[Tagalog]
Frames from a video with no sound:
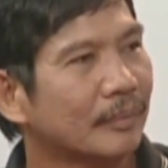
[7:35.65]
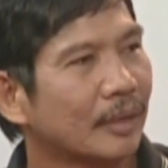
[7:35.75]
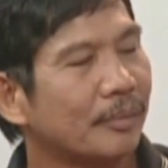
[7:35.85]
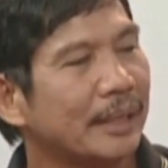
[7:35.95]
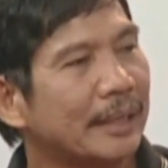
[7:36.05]

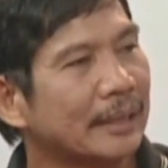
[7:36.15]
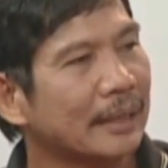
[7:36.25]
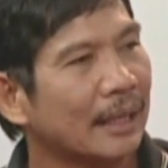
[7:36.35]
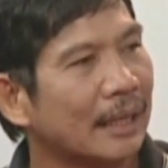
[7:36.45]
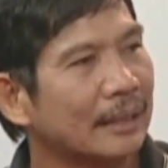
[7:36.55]
Mm-hmm.
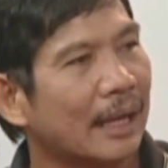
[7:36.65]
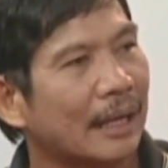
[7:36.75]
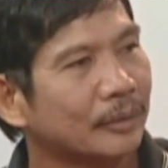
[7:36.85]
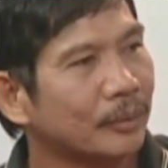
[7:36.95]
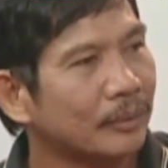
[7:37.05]
Kumikita ka,
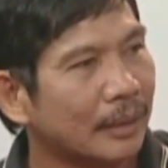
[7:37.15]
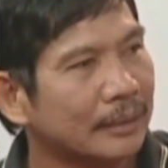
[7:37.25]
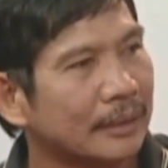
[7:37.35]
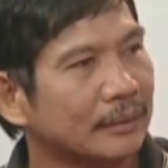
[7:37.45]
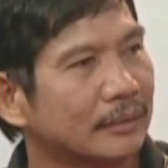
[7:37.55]
nakakatulong ka
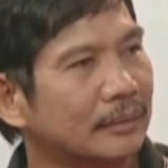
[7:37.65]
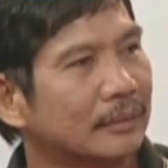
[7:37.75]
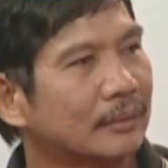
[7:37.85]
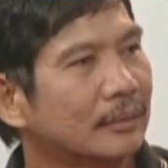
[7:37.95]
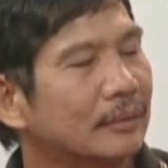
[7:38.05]
din.